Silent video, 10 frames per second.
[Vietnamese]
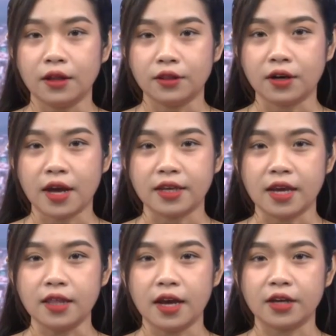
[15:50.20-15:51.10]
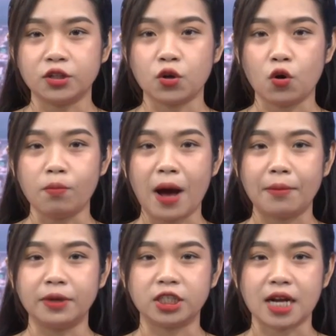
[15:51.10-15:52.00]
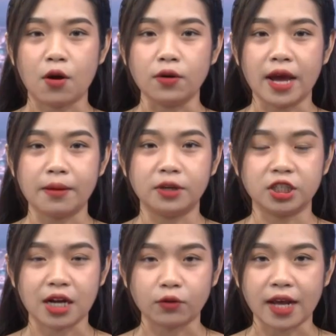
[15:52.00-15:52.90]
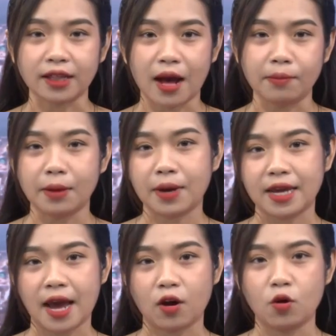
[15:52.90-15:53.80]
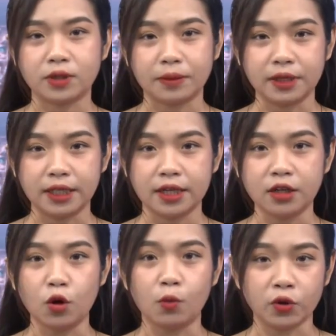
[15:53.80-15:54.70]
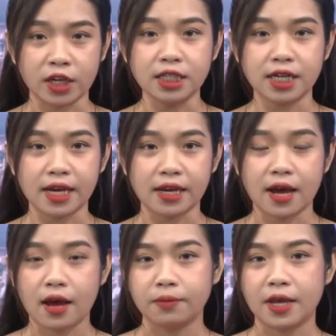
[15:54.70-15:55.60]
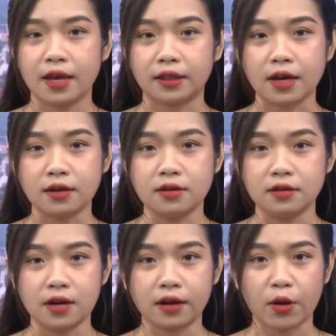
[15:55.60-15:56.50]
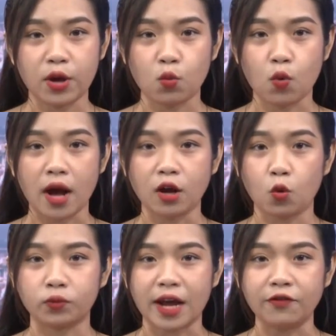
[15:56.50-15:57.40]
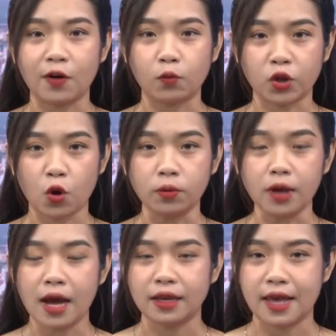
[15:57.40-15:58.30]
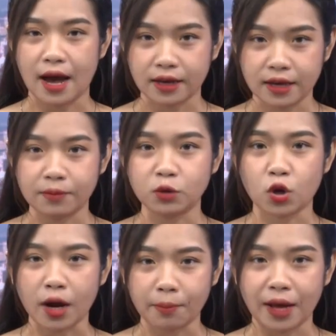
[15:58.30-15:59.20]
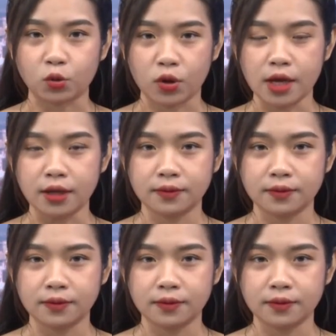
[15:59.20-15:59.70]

Thực hiện chỉ thị số 36 ngày 16 tháng 8 năm 2019 của Bộ Chính trị về tăng cường nâng cao hiệu quả công tác phòng chống và kiểm soát ma túy.